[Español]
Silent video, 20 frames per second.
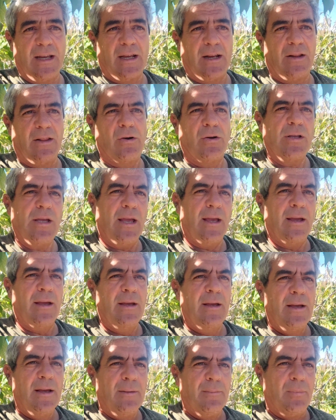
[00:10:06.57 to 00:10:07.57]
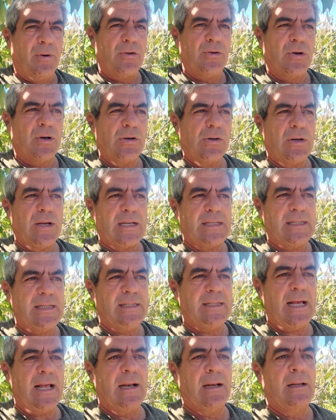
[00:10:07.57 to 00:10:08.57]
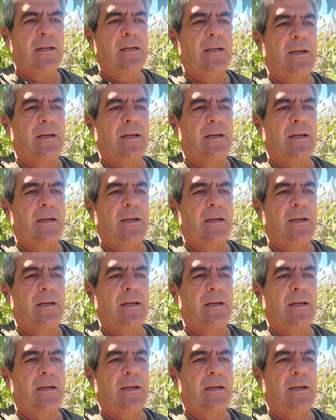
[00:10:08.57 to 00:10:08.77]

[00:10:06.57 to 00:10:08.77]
y que nos oye, pues yo creo que así tal.